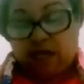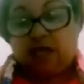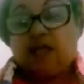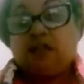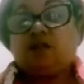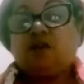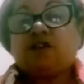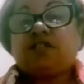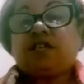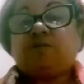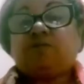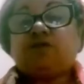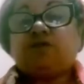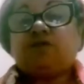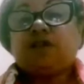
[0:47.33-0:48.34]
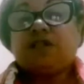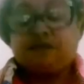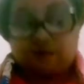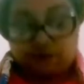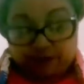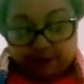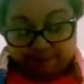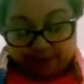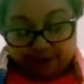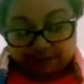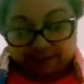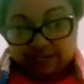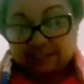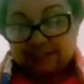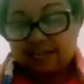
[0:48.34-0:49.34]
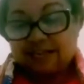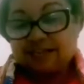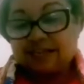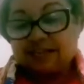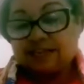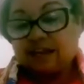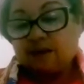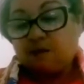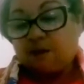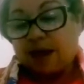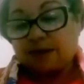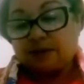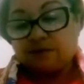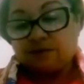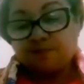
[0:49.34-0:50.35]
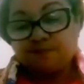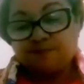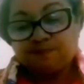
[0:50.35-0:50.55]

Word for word: Nós estamos no livro na página 74